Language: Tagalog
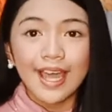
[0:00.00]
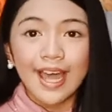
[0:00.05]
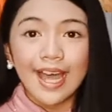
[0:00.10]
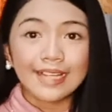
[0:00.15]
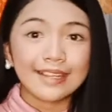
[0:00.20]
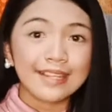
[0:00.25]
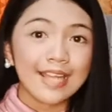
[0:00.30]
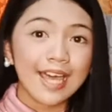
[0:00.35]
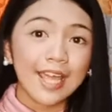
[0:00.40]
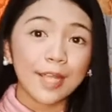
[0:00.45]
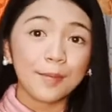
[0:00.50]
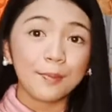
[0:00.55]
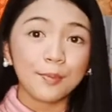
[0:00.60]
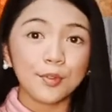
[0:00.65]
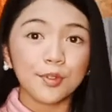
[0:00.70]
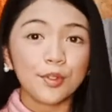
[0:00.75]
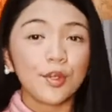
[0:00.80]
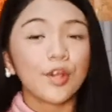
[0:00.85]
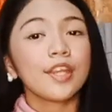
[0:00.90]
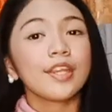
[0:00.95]
At dahil po
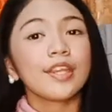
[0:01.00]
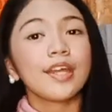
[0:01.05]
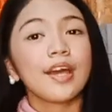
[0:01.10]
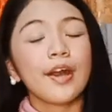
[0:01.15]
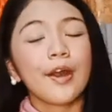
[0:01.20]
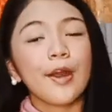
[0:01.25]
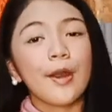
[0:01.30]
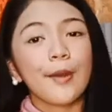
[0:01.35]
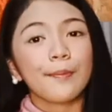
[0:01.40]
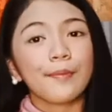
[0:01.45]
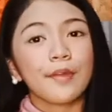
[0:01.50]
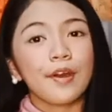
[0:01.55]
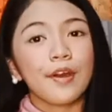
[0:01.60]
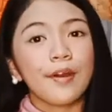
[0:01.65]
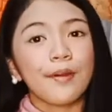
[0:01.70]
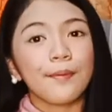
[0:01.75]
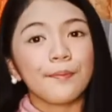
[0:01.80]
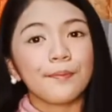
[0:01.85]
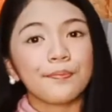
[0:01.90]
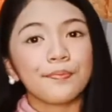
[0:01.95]
doon,
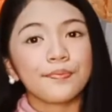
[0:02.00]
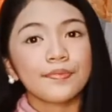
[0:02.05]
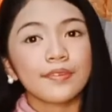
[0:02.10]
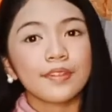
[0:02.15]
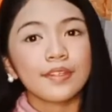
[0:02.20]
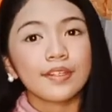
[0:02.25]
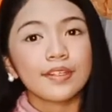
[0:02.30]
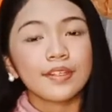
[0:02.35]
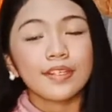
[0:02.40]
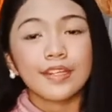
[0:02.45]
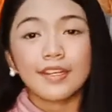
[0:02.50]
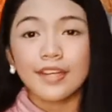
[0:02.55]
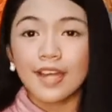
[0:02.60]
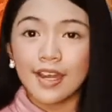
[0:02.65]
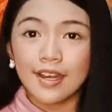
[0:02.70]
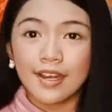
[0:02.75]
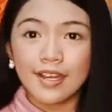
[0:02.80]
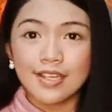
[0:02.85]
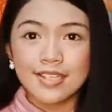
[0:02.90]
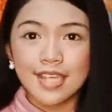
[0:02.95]
um,
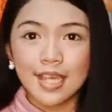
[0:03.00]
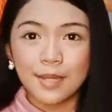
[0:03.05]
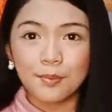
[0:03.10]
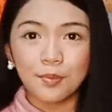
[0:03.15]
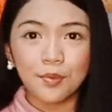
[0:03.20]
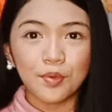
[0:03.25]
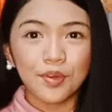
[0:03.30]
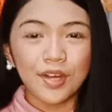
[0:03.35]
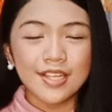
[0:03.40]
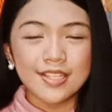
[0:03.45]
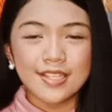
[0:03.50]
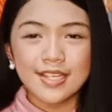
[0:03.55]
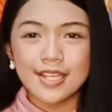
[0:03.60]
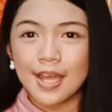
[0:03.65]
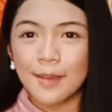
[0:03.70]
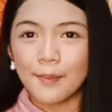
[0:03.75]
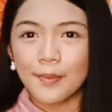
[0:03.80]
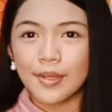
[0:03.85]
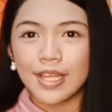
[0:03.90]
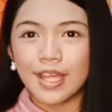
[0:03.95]
nire-recite po kasi
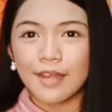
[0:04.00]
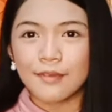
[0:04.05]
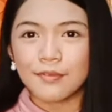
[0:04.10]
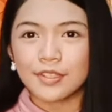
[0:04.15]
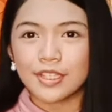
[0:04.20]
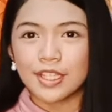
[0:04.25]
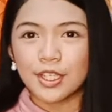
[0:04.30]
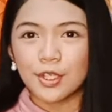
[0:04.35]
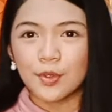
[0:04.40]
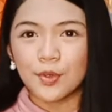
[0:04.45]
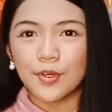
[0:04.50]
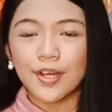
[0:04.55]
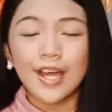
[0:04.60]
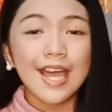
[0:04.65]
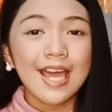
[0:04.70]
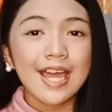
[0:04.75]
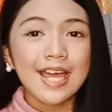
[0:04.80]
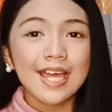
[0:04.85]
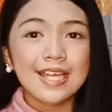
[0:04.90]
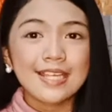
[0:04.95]
namin everyday yung
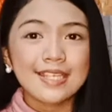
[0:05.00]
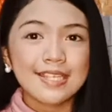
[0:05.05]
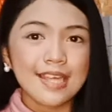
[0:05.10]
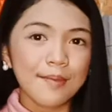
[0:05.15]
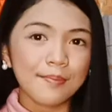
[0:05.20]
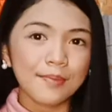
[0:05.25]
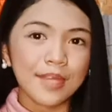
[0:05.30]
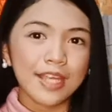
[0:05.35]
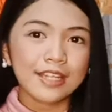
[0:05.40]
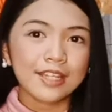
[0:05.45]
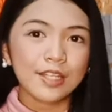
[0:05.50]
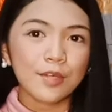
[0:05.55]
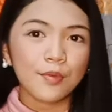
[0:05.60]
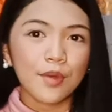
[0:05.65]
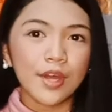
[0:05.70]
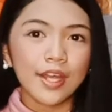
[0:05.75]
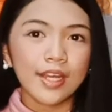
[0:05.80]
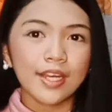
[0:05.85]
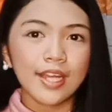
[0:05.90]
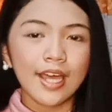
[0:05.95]
Psalm
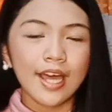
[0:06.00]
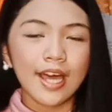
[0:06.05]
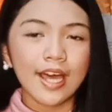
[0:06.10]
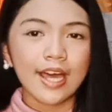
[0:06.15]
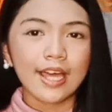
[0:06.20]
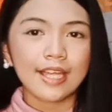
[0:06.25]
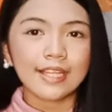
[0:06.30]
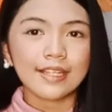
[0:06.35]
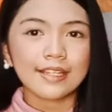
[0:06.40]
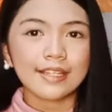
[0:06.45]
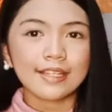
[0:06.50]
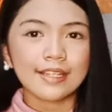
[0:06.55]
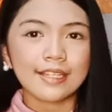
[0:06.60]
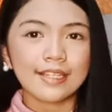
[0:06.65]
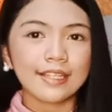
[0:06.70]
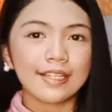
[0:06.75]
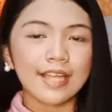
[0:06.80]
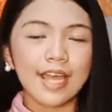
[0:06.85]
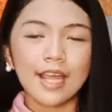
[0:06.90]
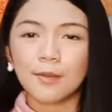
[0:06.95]
91 at
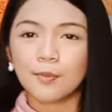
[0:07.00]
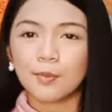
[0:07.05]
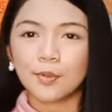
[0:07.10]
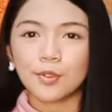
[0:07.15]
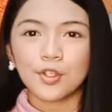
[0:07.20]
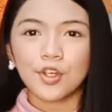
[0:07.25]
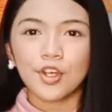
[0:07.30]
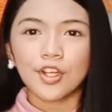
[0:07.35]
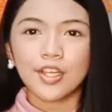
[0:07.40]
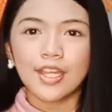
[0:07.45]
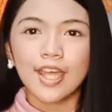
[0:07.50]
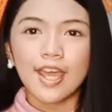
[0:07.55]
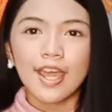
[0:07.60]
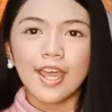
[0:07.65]
dahil po doon